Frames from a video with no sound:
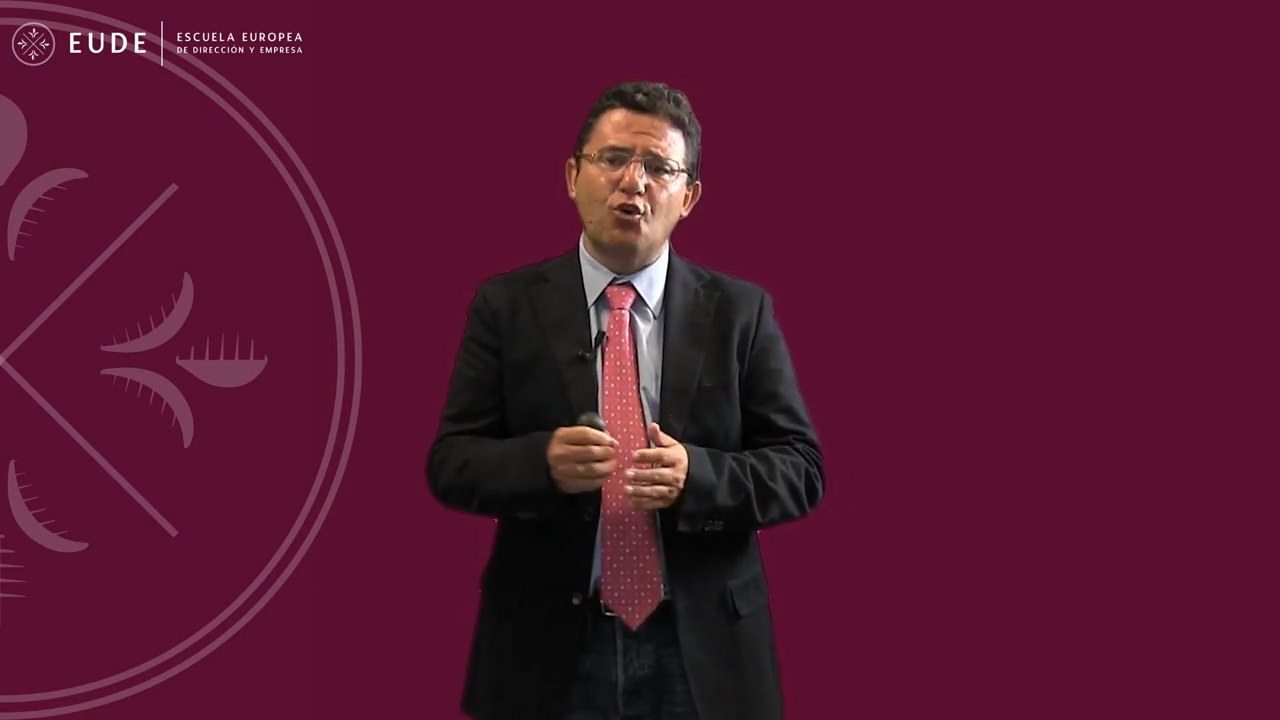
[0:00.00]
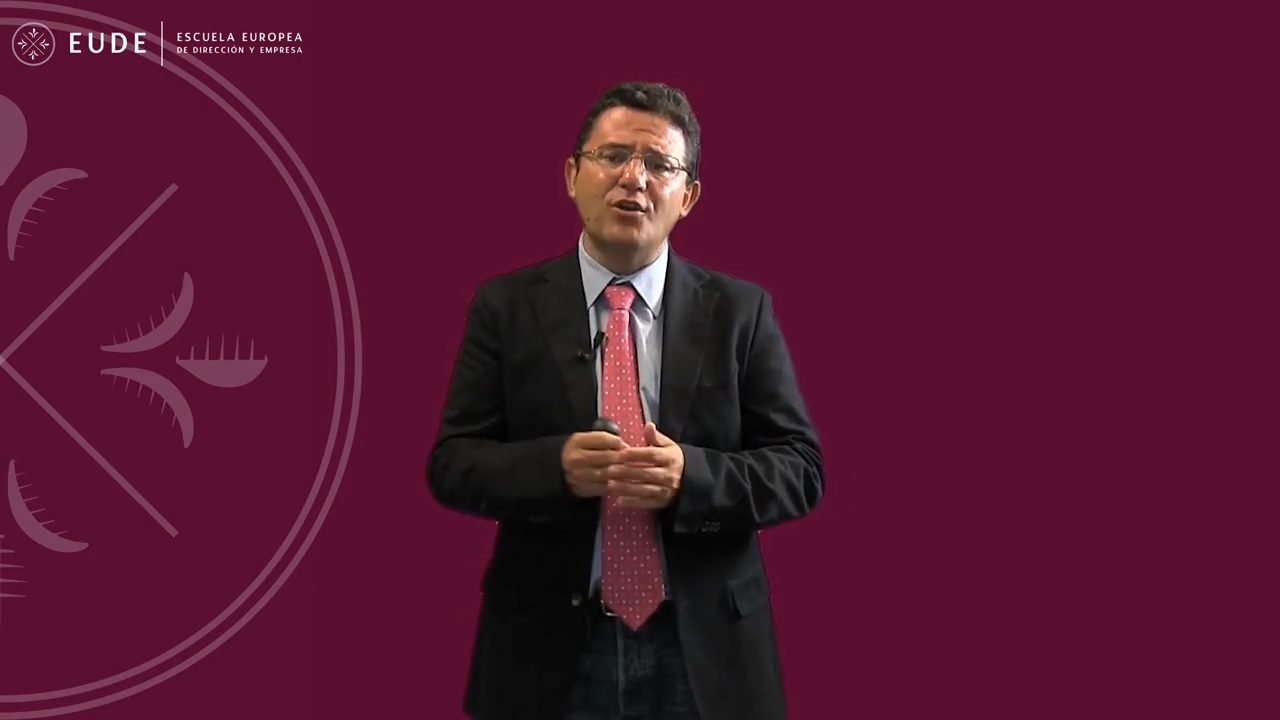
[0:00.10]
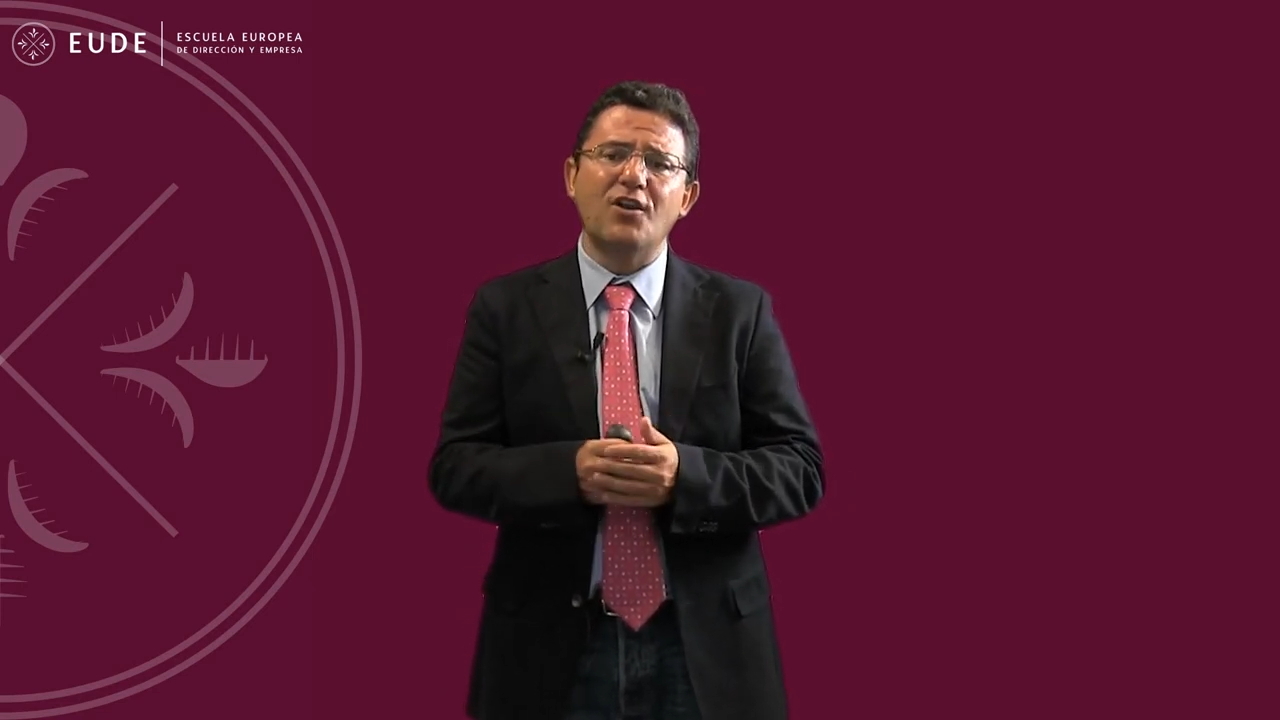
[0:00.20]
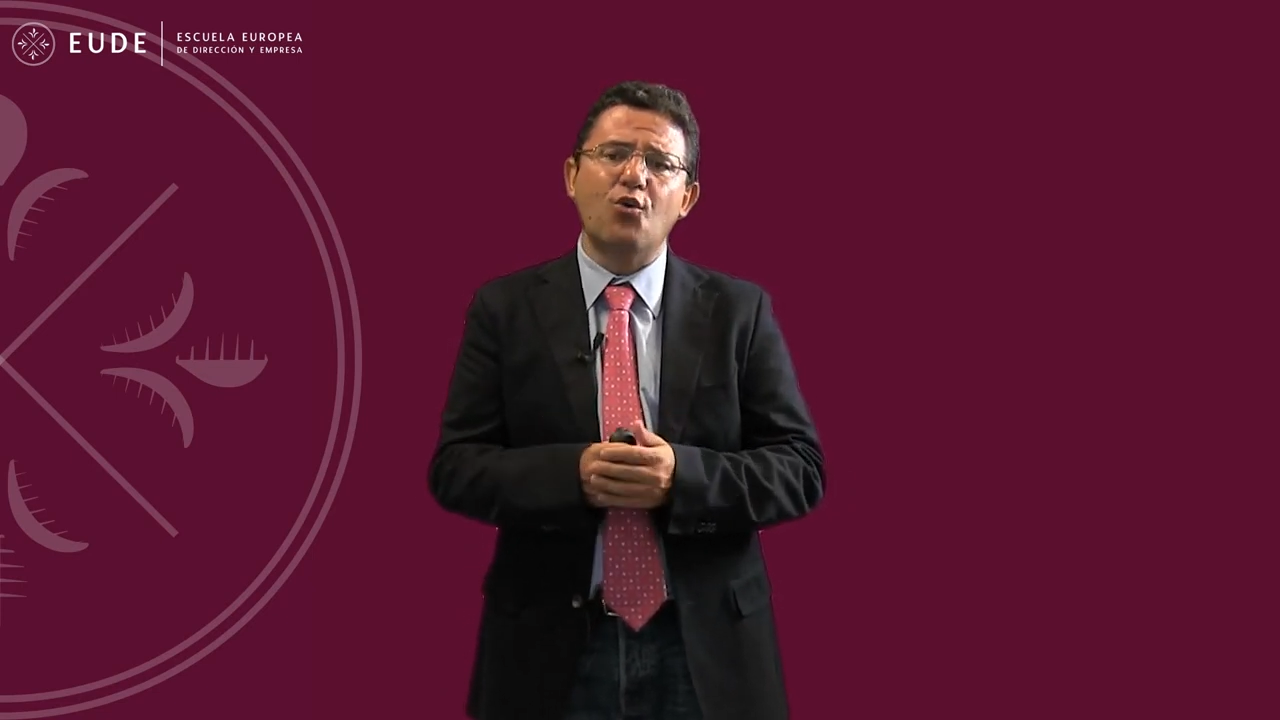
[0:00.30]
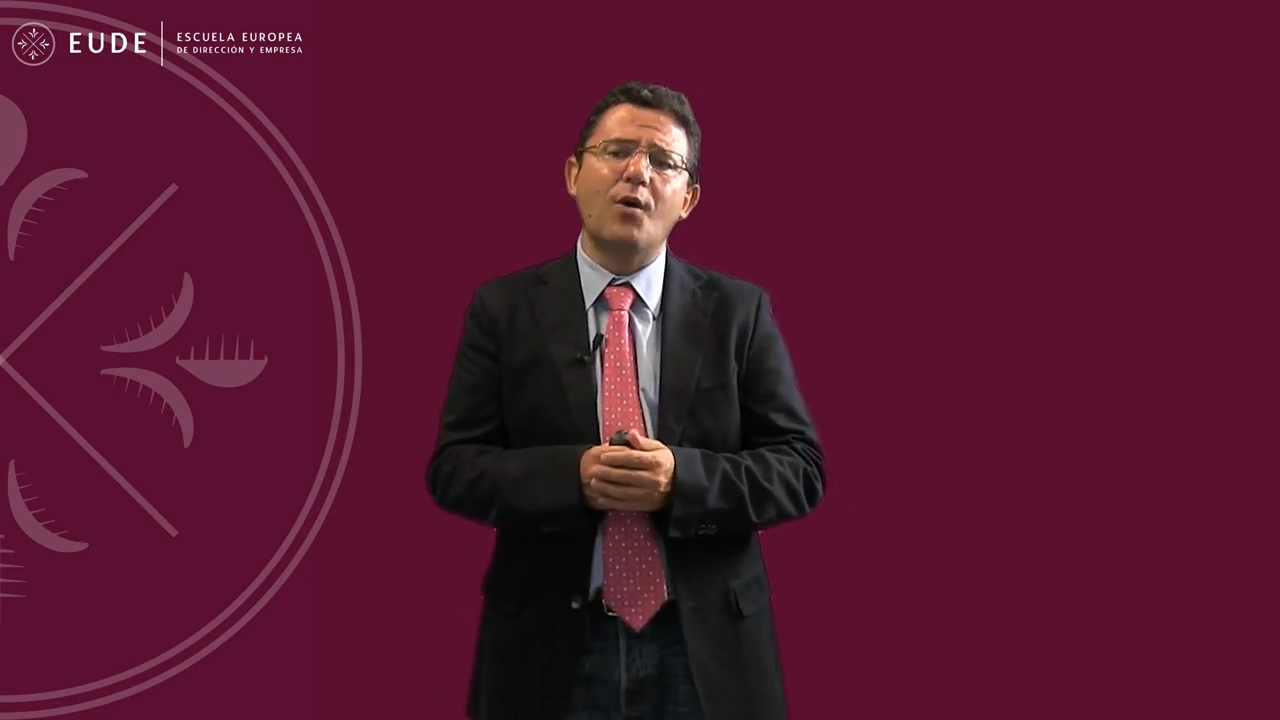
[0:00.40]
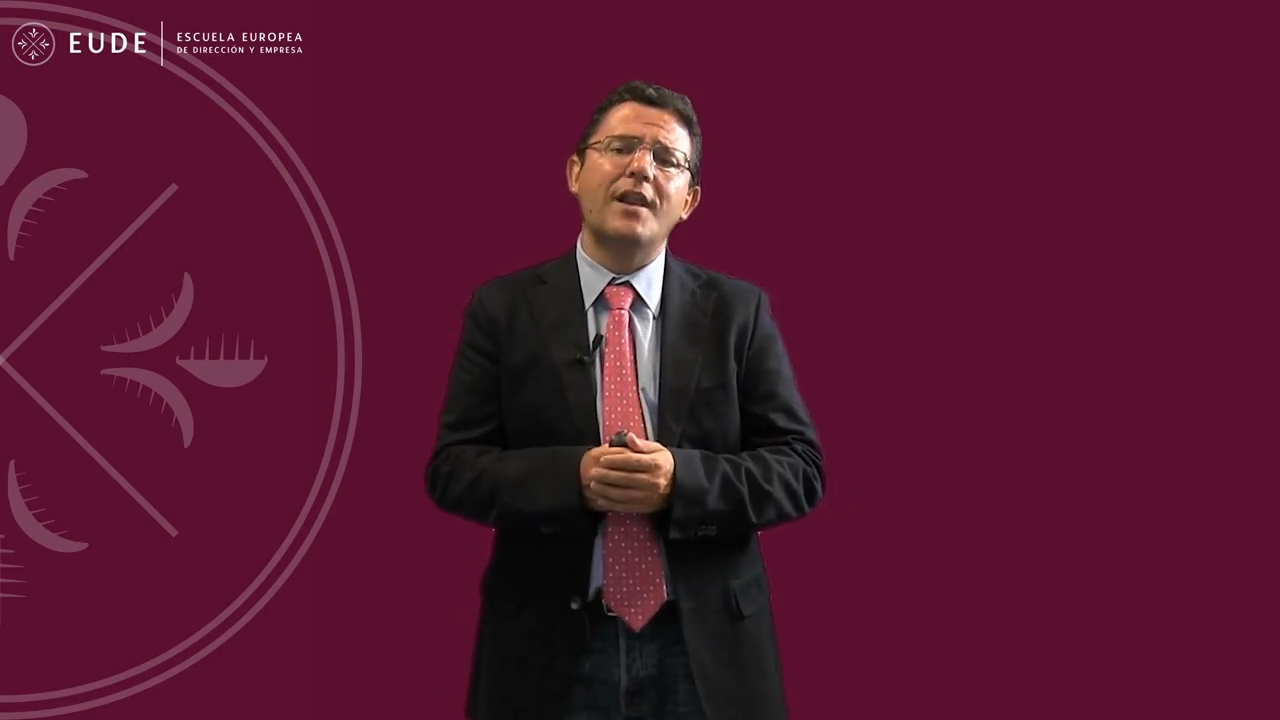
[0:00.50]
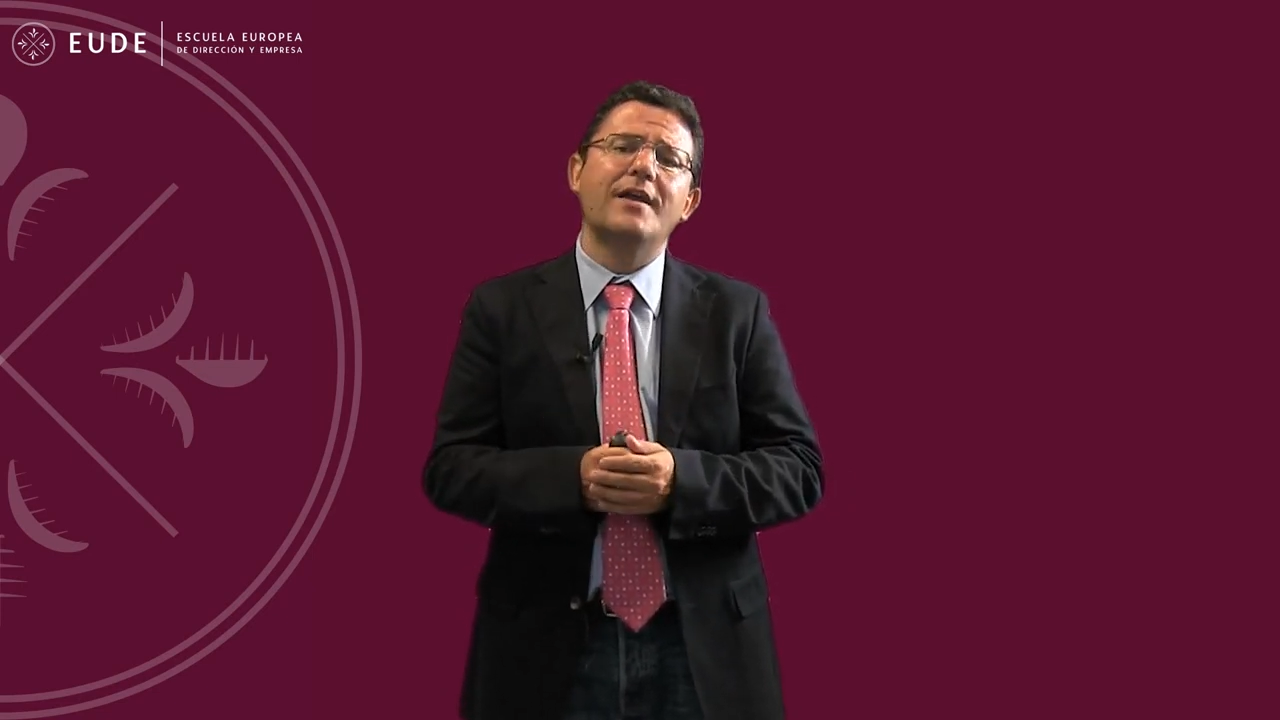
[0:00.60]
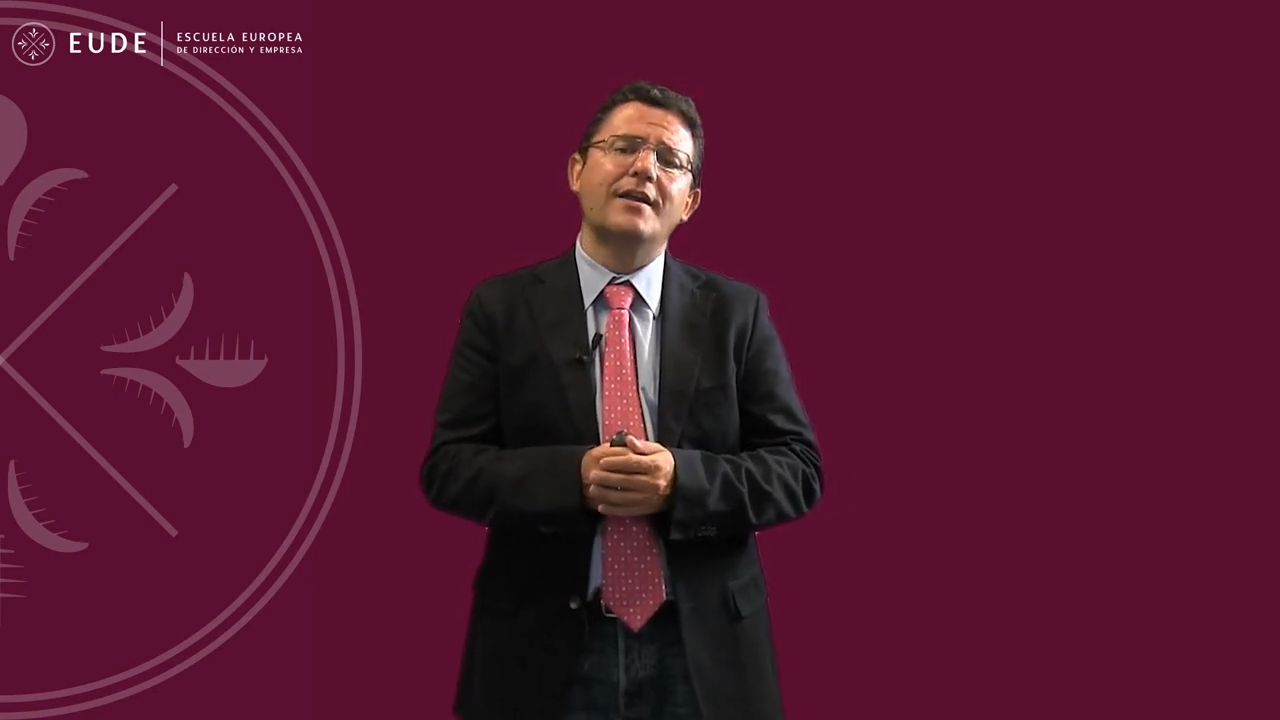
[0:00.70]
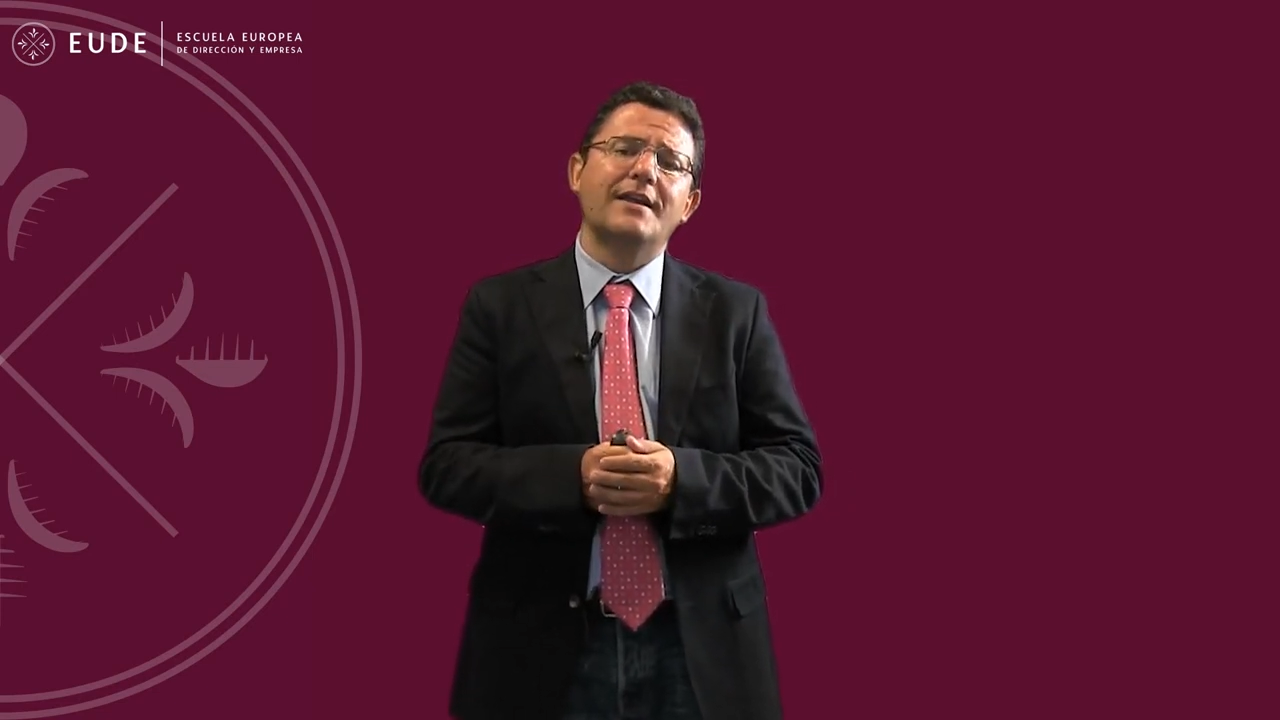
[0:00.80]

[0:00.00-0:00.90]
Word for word: con el cual